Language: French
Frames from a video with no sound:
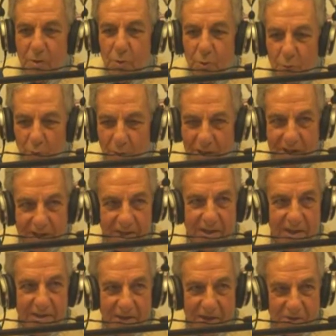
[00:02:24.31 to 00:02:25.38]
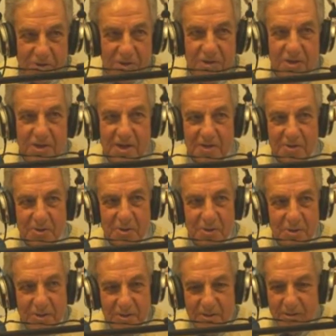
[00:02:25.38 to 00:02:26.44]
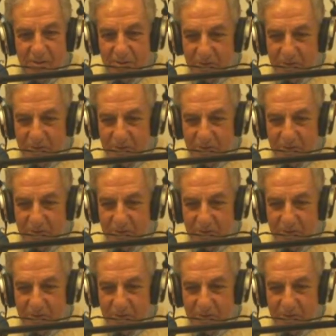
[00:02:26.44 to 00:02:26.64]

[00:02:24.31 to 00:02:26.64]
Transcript: l'honorariat d'archidiacre